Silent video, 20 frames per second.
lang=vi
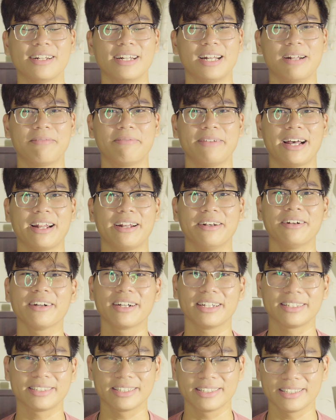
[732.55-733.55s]
nên đâm ra là rất
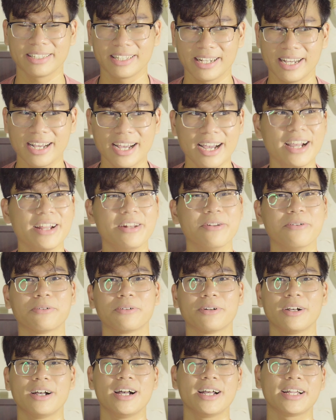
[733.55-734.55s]
là ê
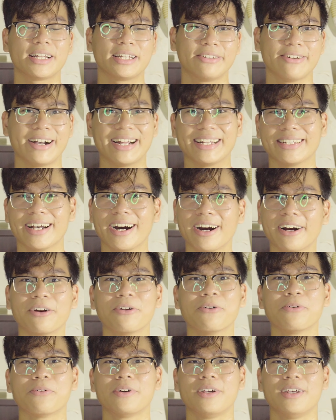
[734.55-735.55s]
luôn, ê toàn
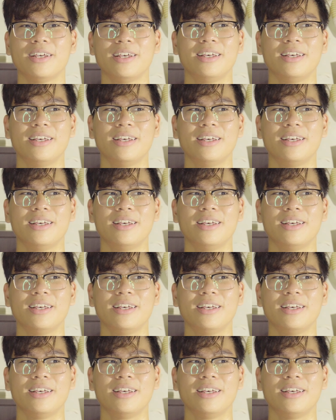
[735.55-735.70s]
thân luôn.